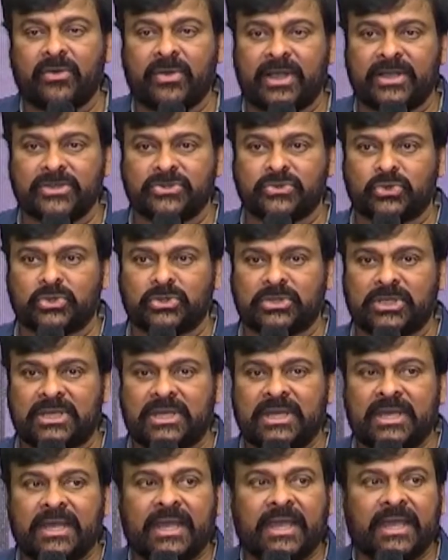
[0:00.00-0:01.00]
అవకాశం ఉంటుంది
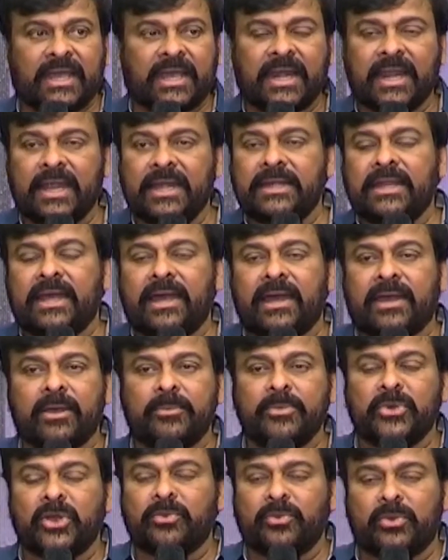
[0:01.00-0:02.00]
ఎలాంటి
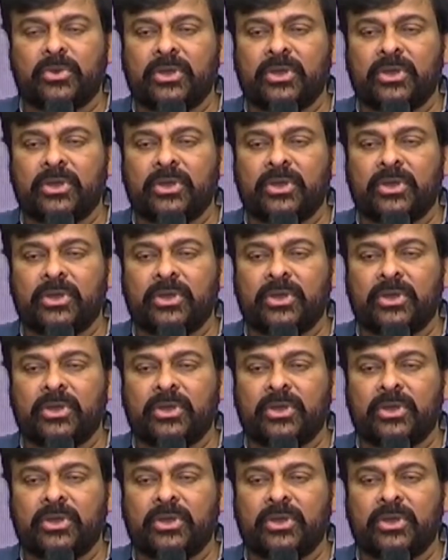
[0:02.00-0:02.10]
అగమ్య